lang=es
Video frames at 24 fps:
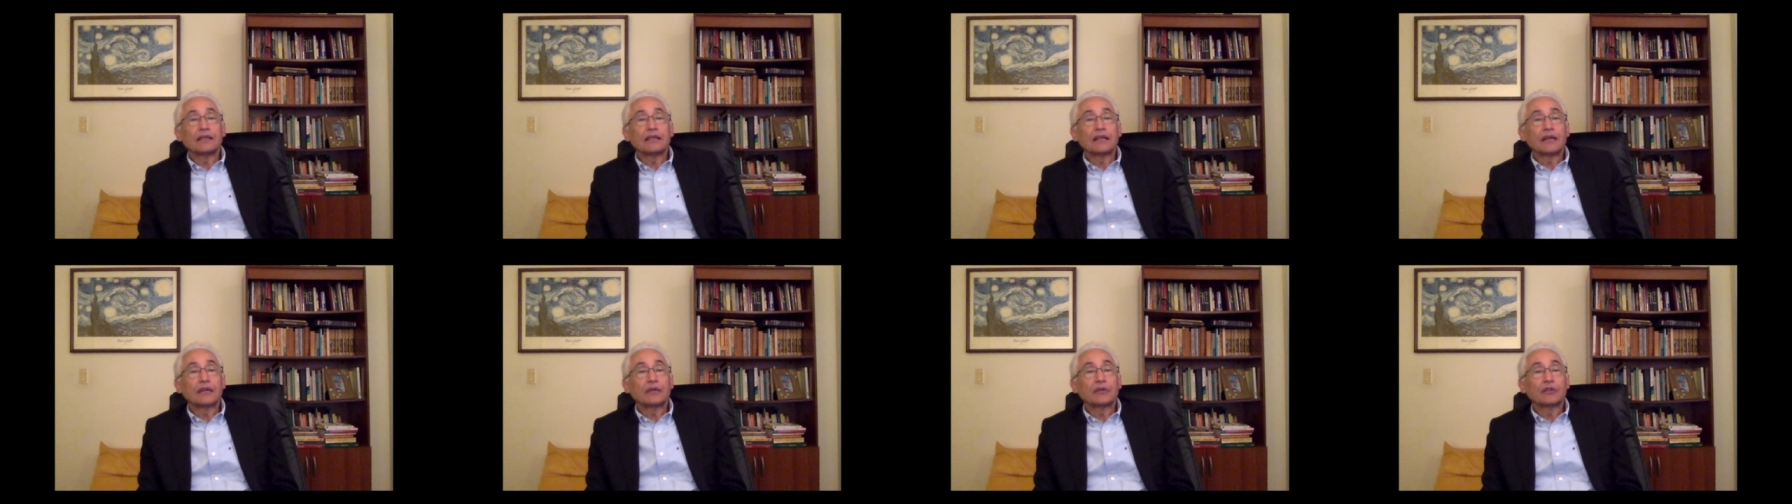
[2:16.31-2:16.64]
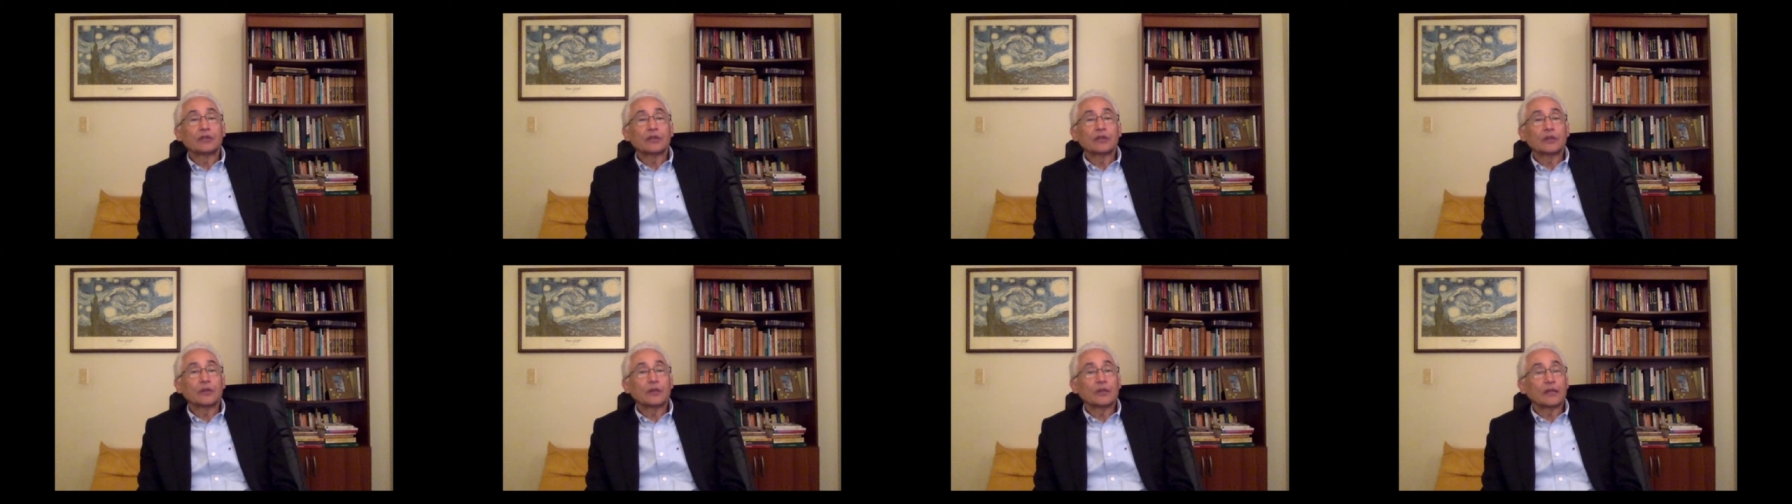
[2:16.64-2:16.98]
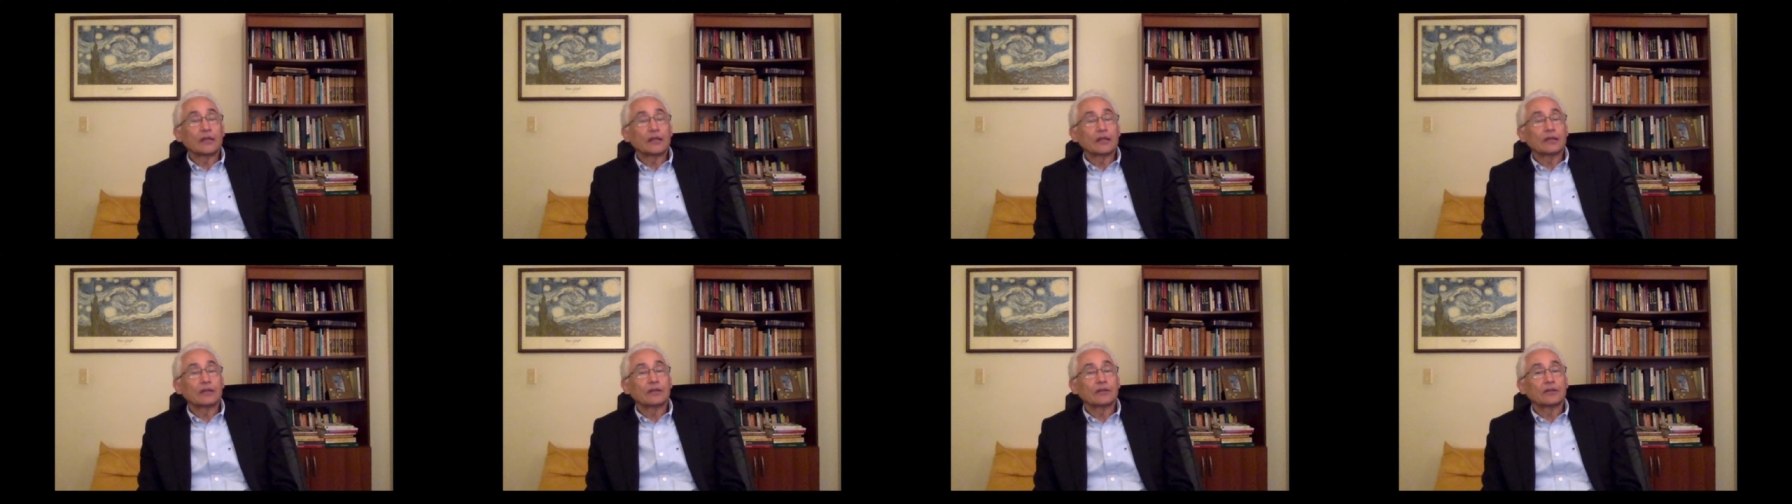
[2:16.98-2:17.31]
dejamos
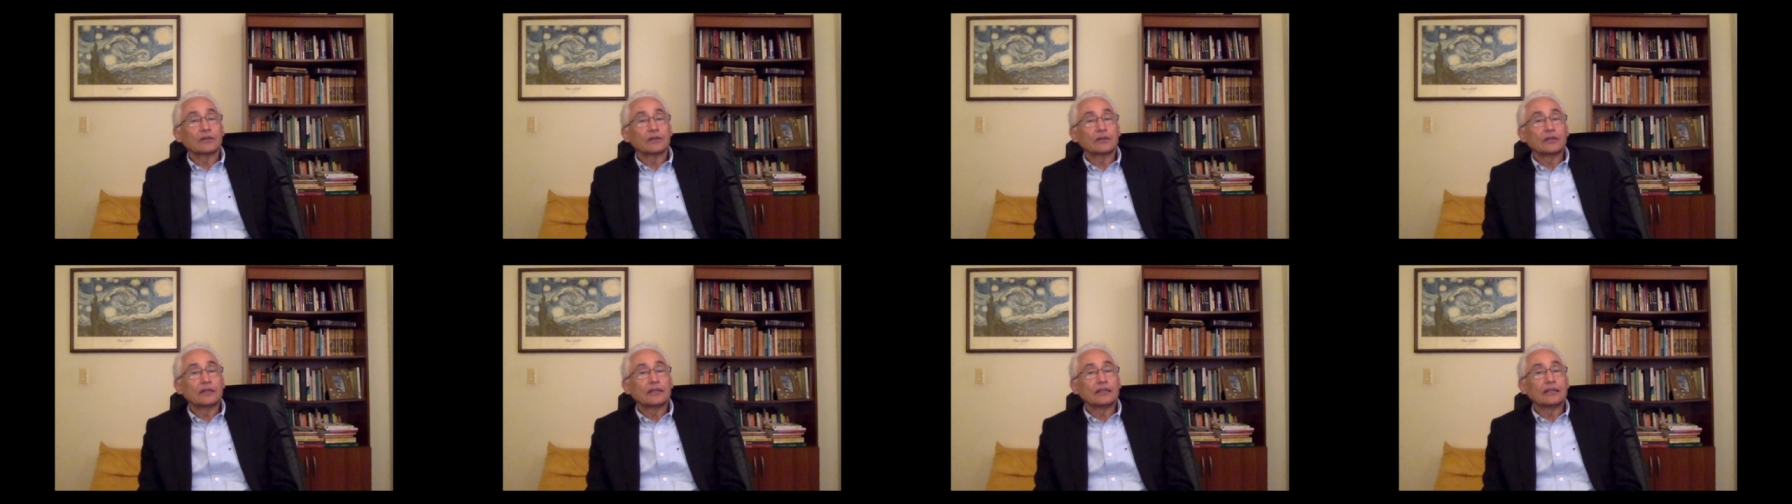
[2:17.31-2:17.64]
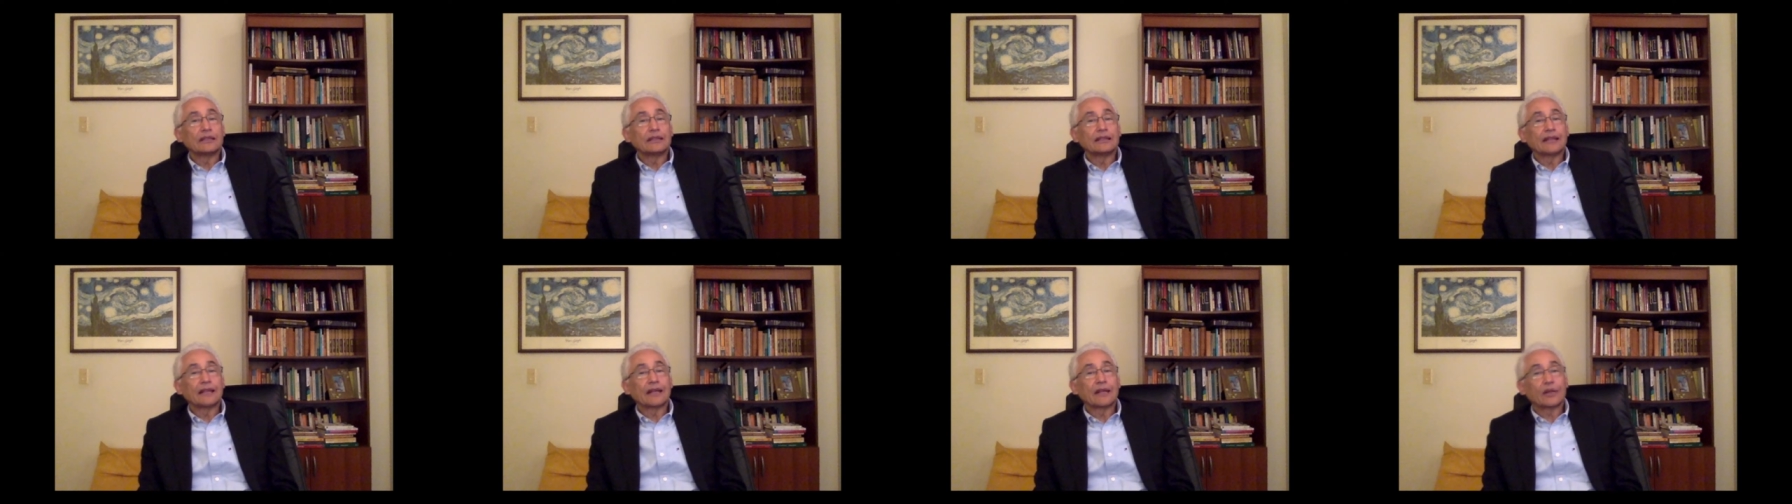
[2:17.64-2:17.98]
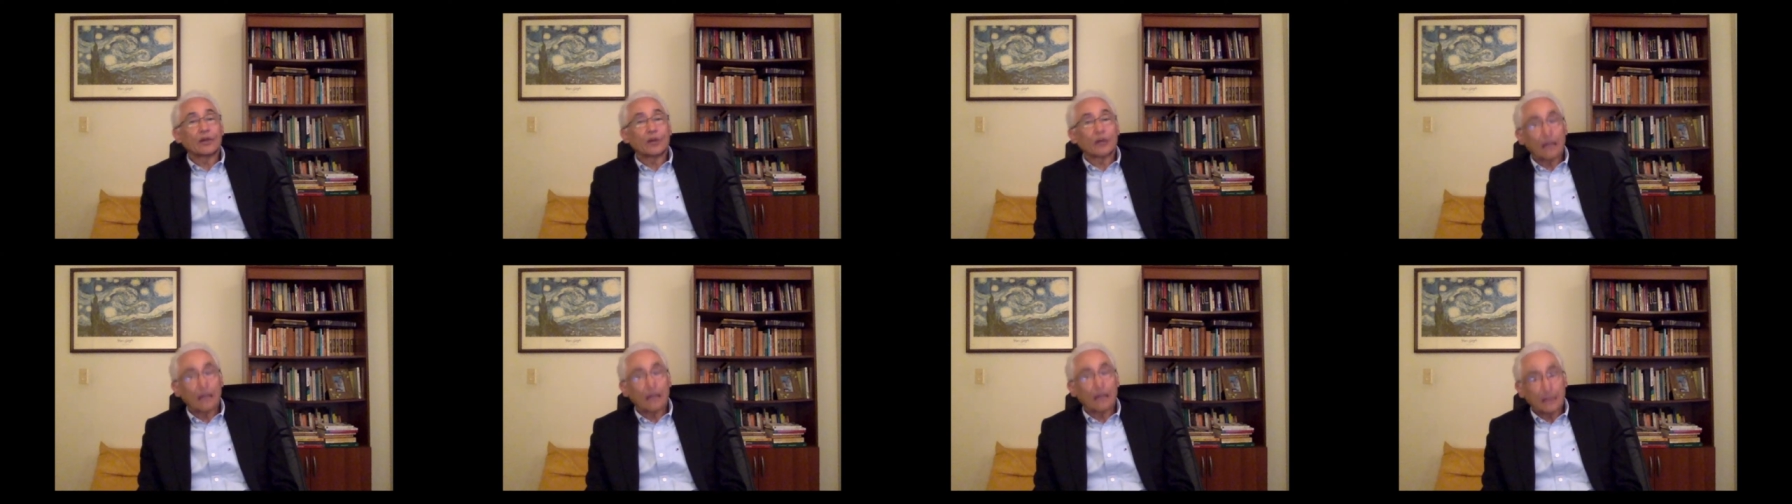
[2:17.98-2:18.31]
abierto el
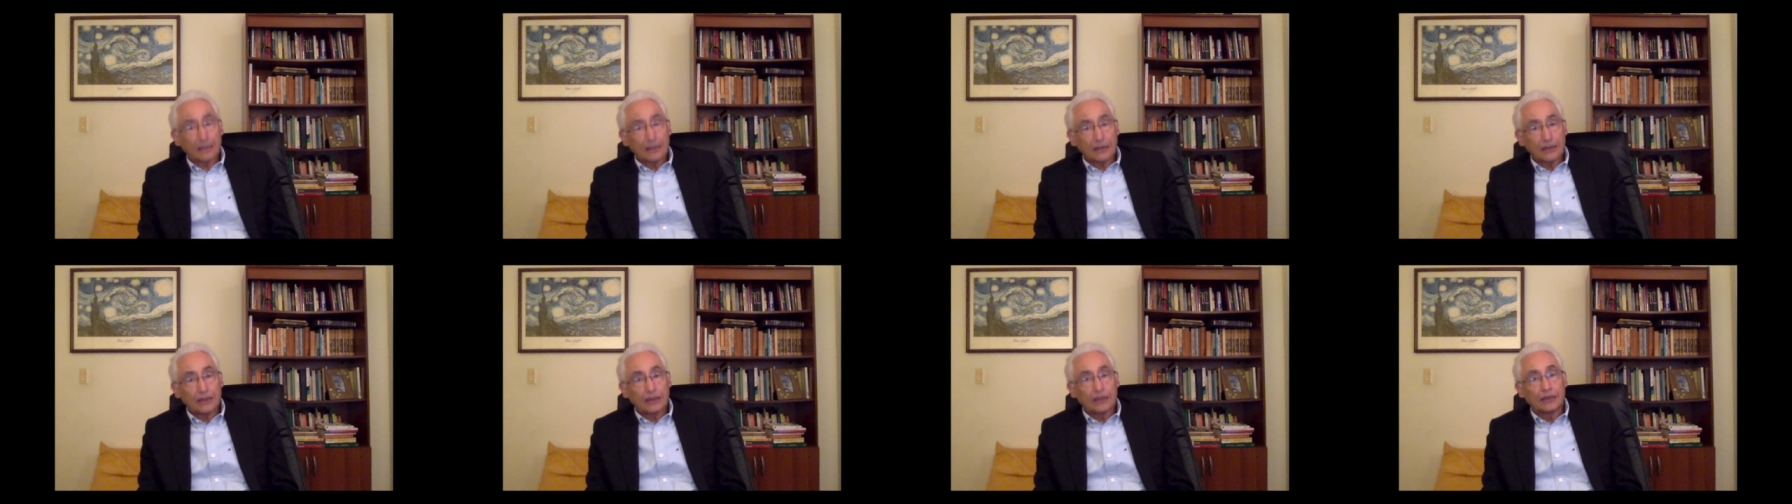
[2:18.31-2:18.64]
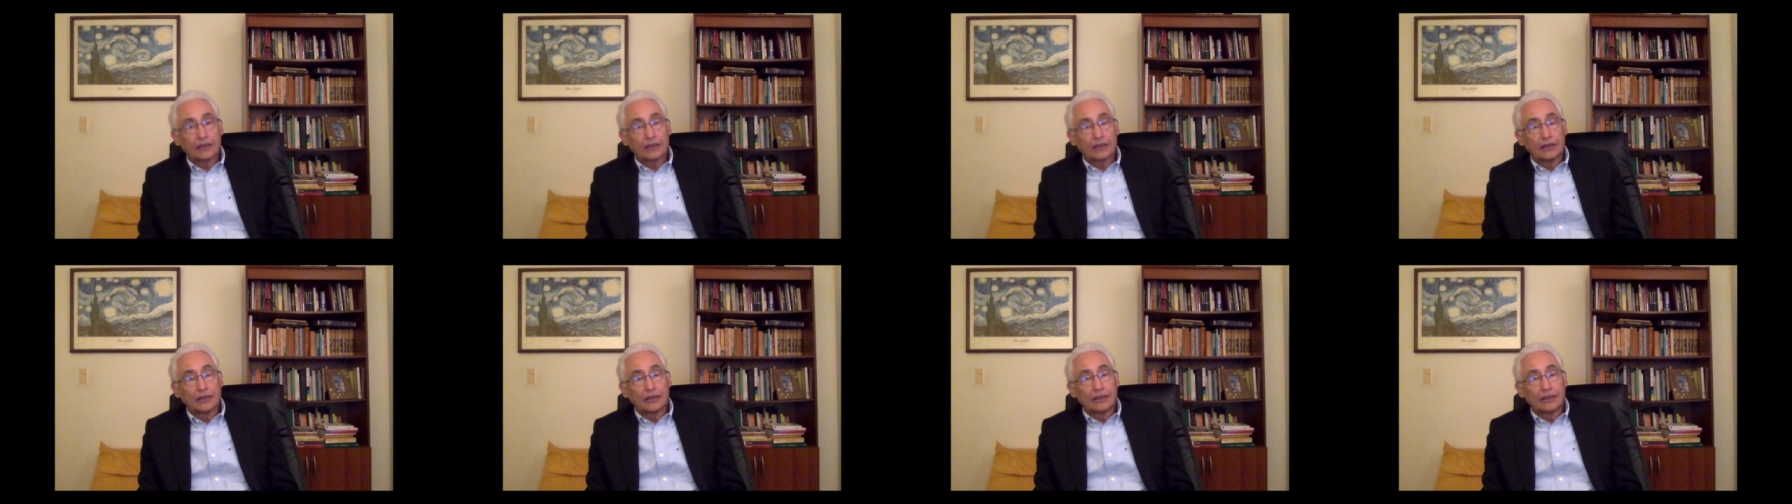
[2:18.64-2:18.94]
interrogante